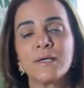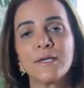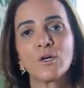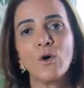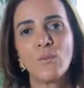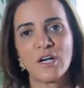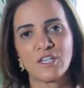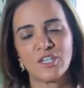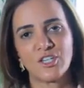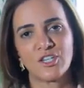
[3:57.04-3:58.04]
E como a
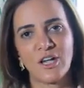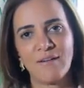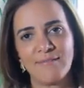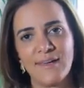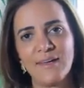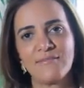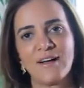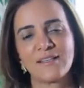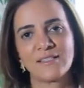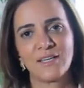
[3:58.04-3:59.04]
gente já vem
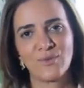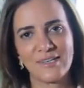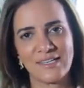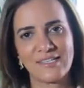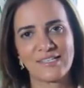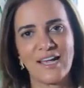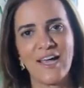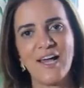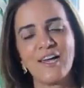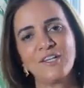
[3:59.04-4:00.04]
fazendo essa
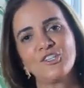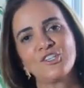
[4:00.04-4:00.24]
série